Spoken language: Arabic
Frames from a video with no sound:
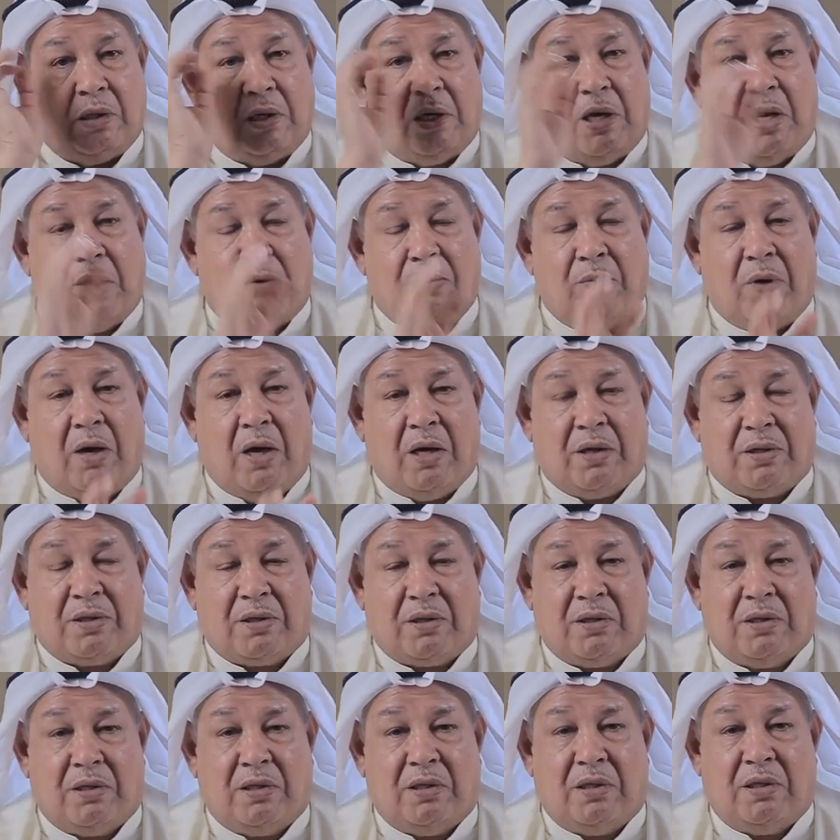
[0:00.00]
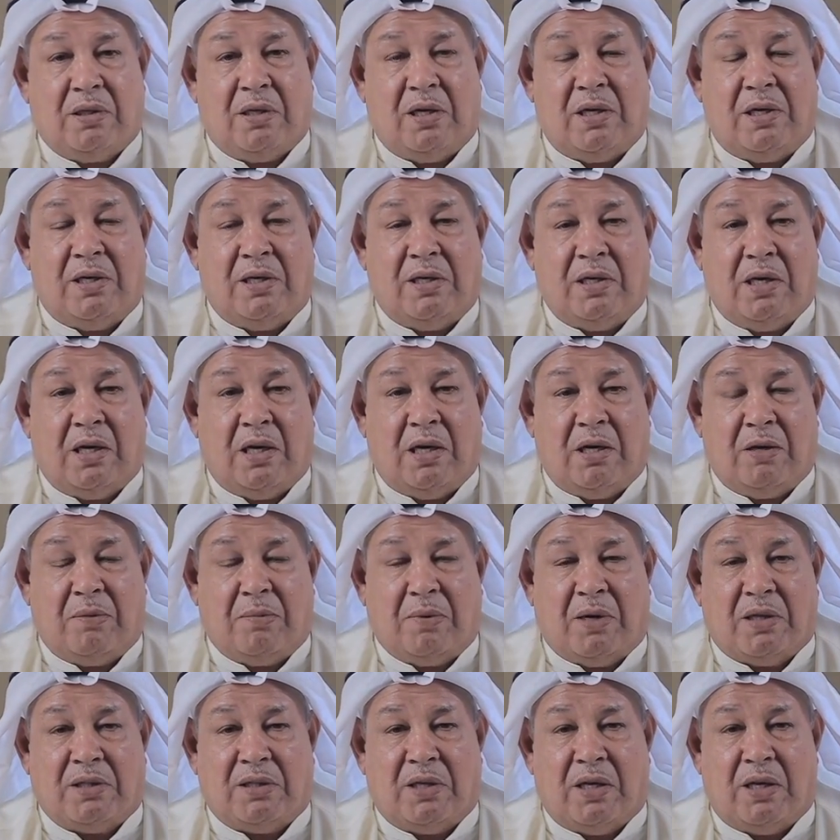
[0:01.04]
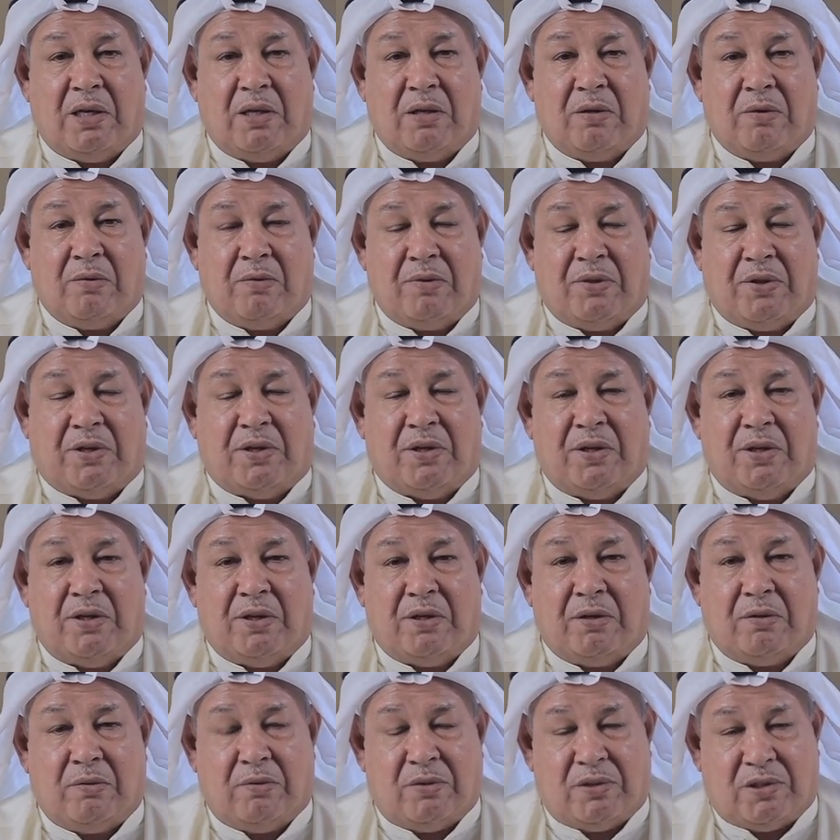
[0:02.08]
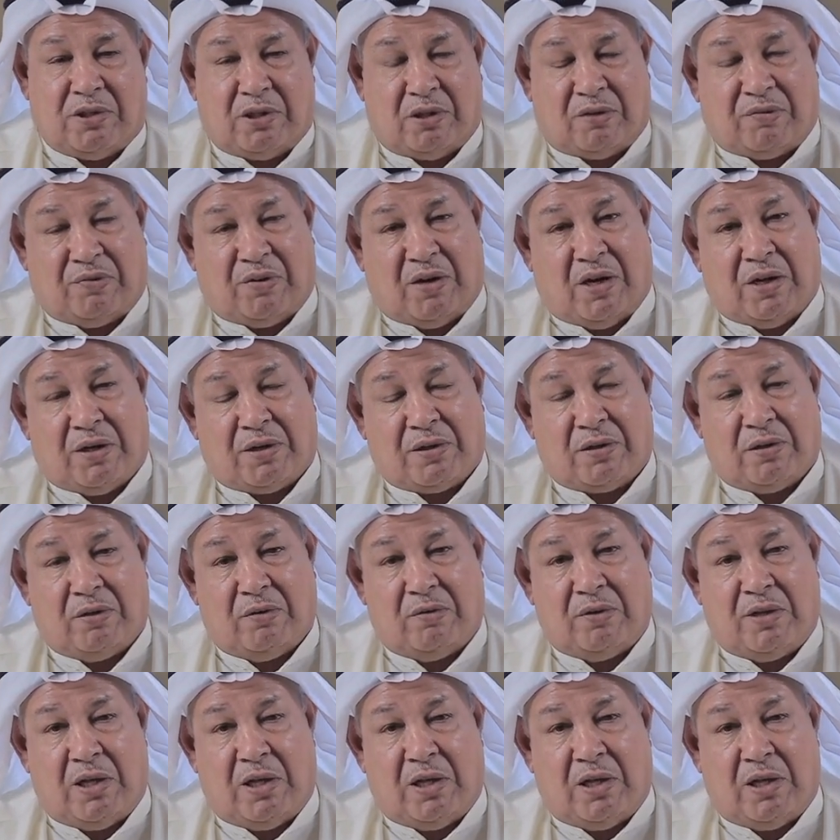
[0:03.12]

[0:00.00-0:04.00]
الأنوار اللي هي العبادة والذكر والاستغفار